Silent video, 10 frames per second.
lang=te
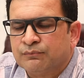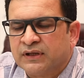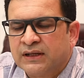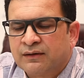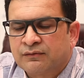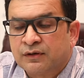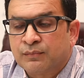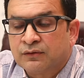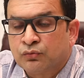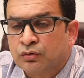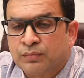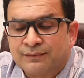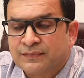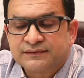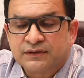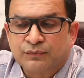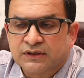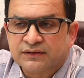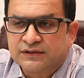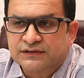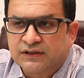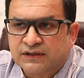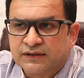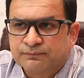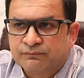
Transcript: మిగిలినటువంటి ఇంకో బ్రహ్మాస్త్రం లేదు నిజానికి